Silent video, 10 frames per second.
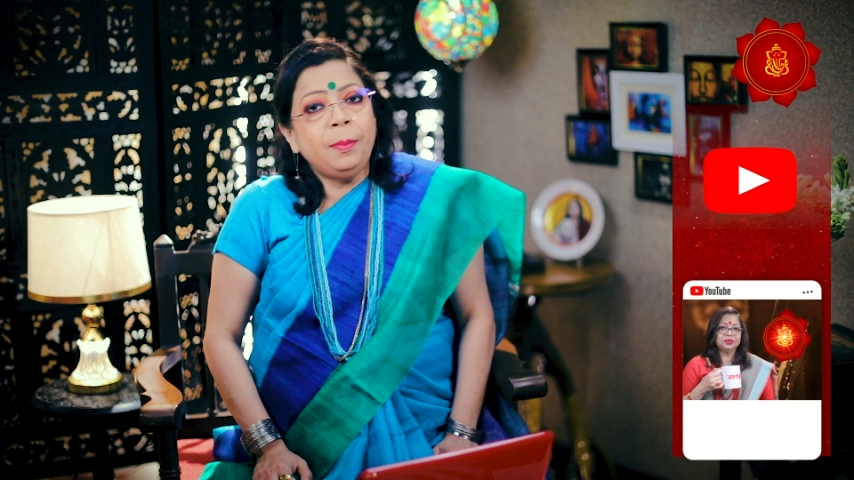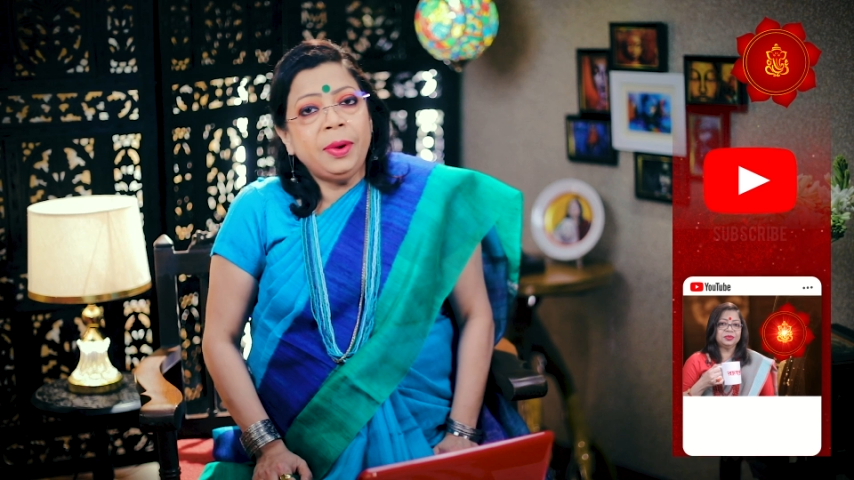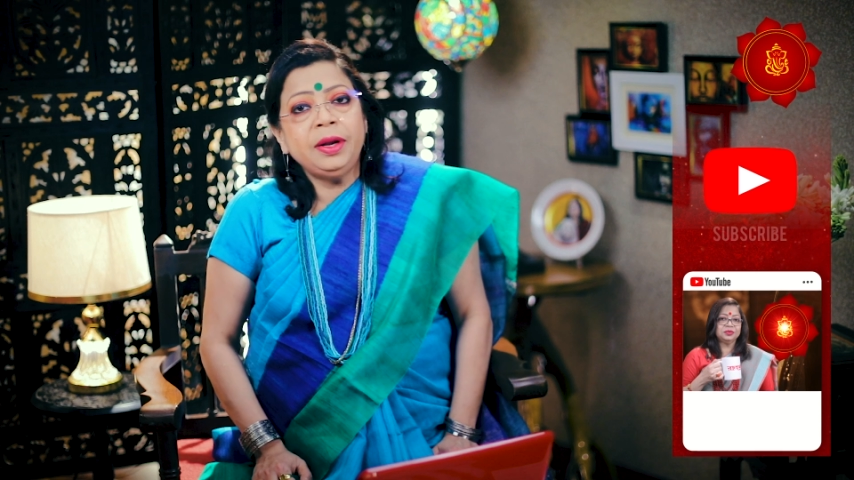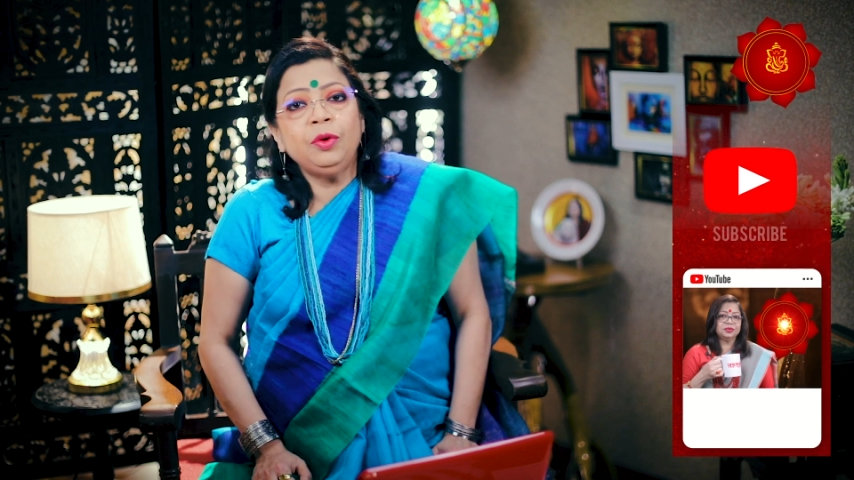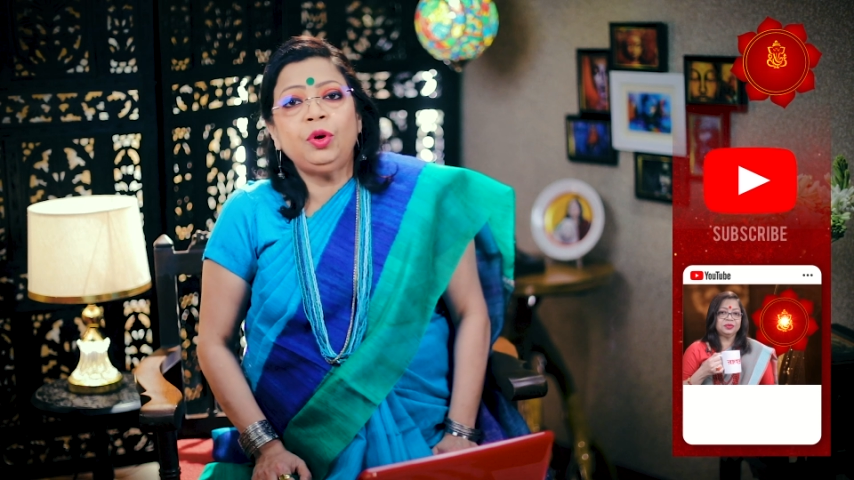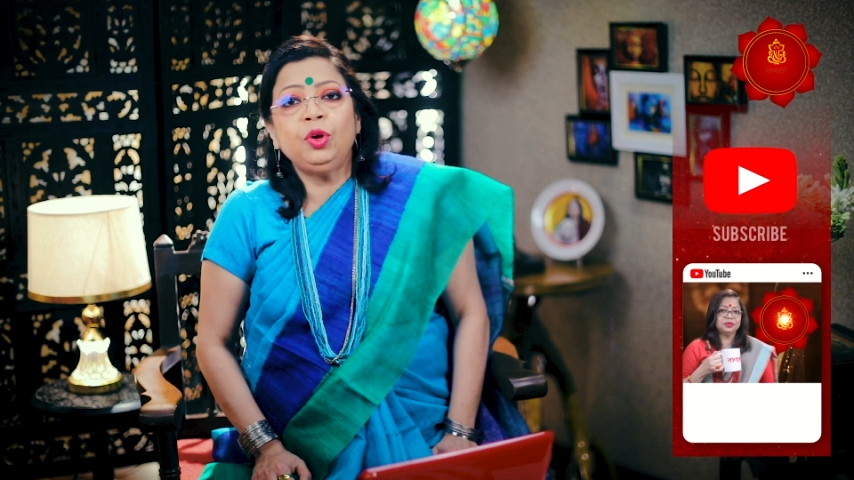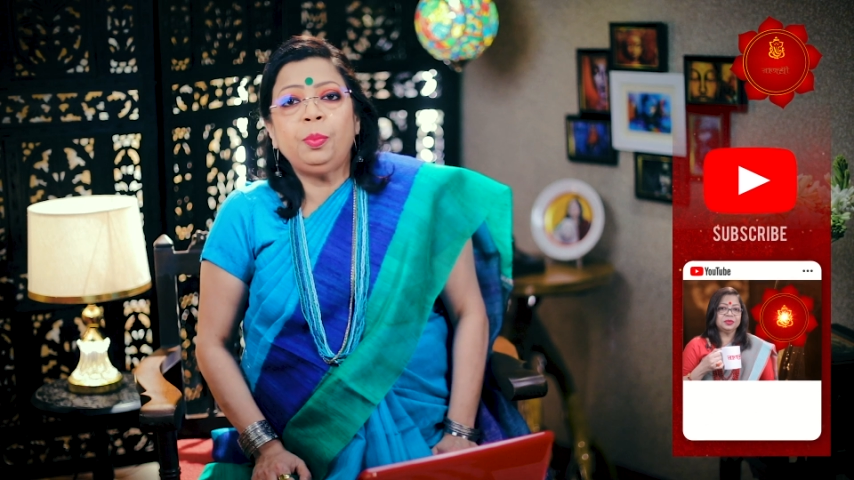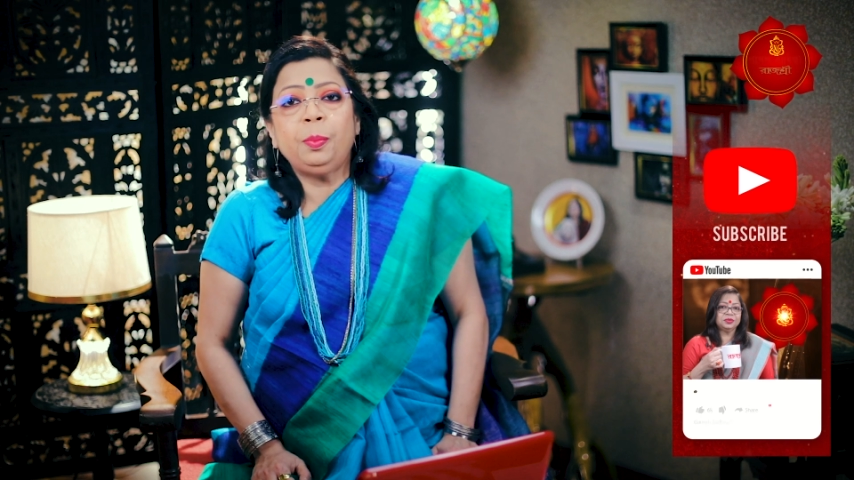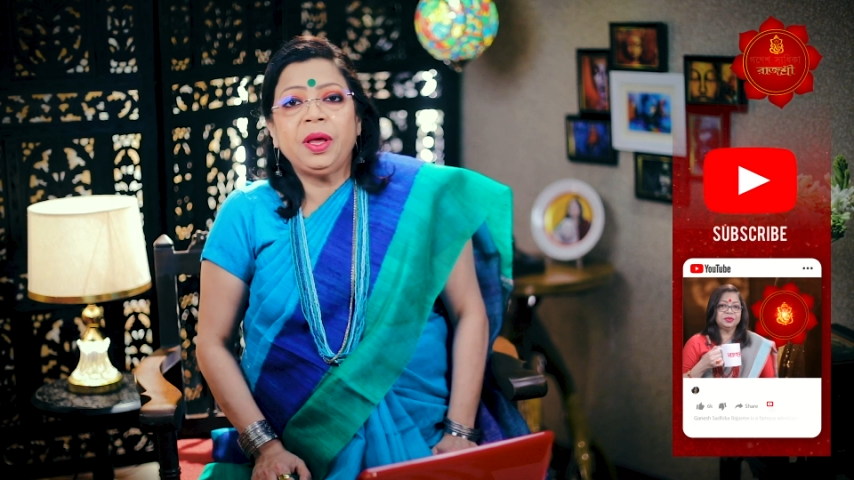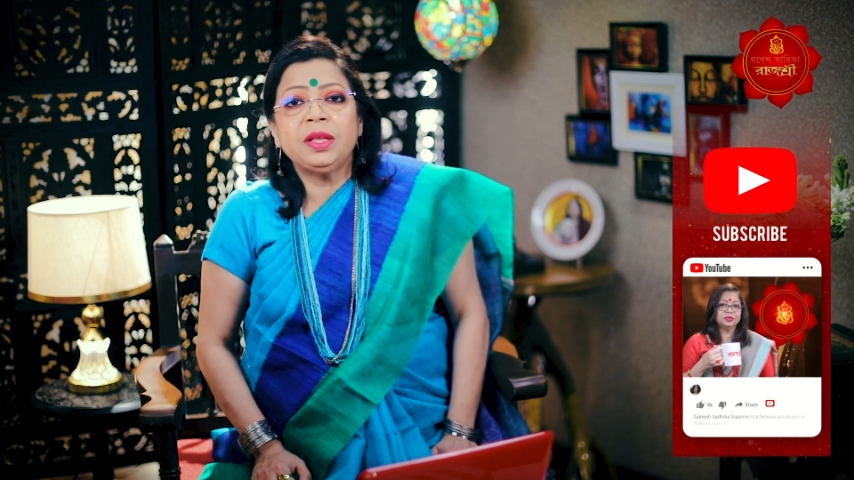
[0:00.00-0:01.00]
আমার
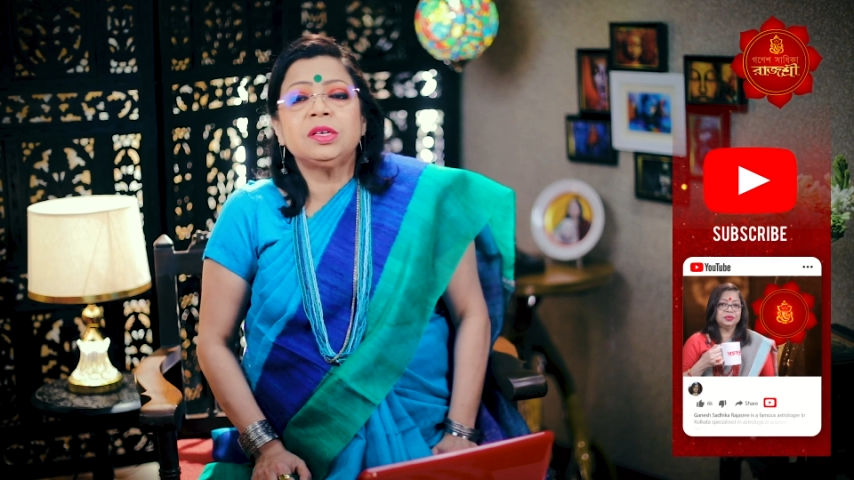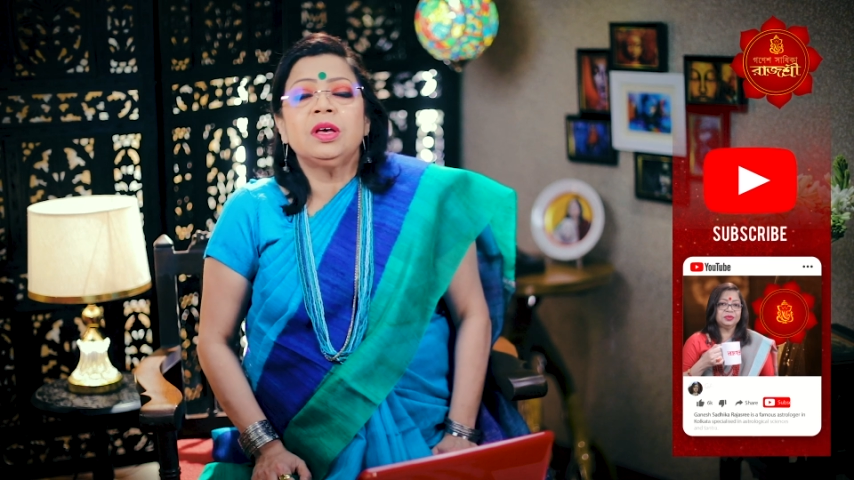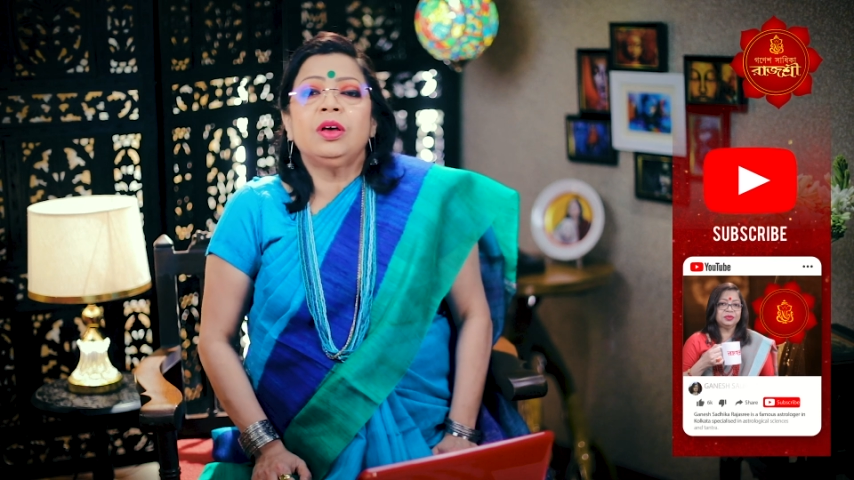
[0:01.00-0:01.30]
ইউটিউব পেজ